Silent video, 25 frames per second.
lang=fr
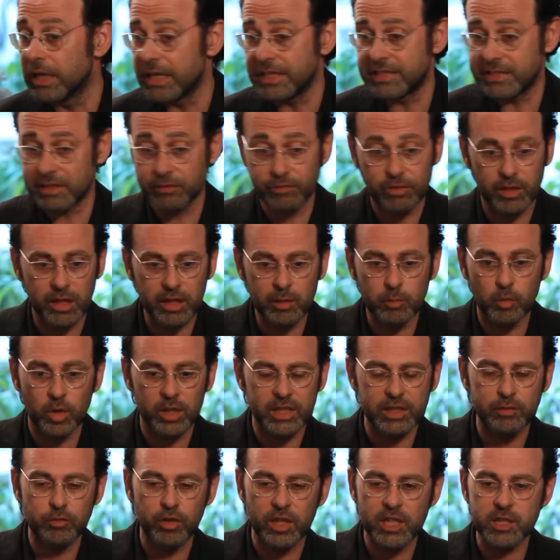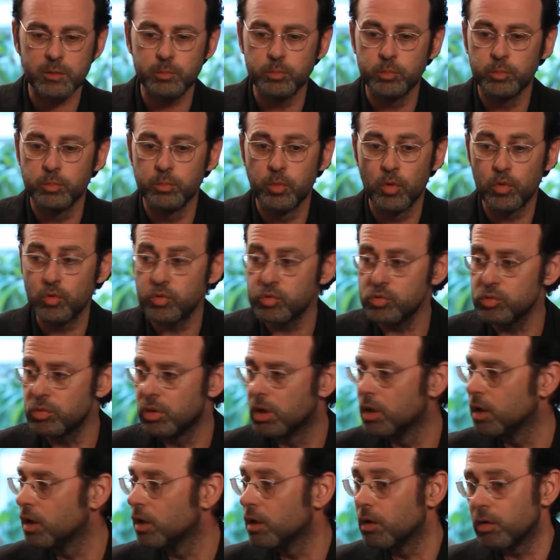et c'est vrai, moi qui voyage
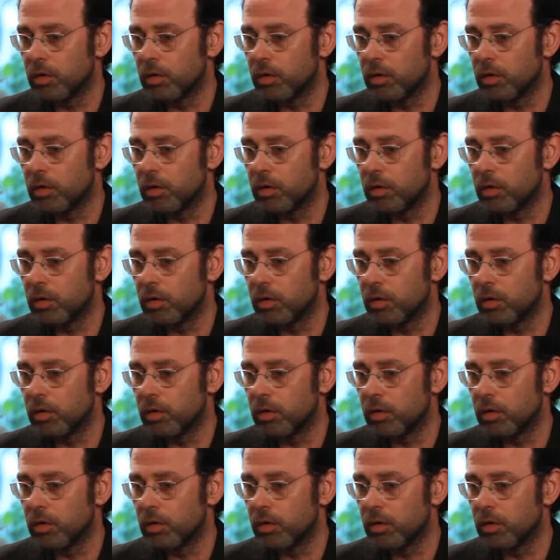beaucoup,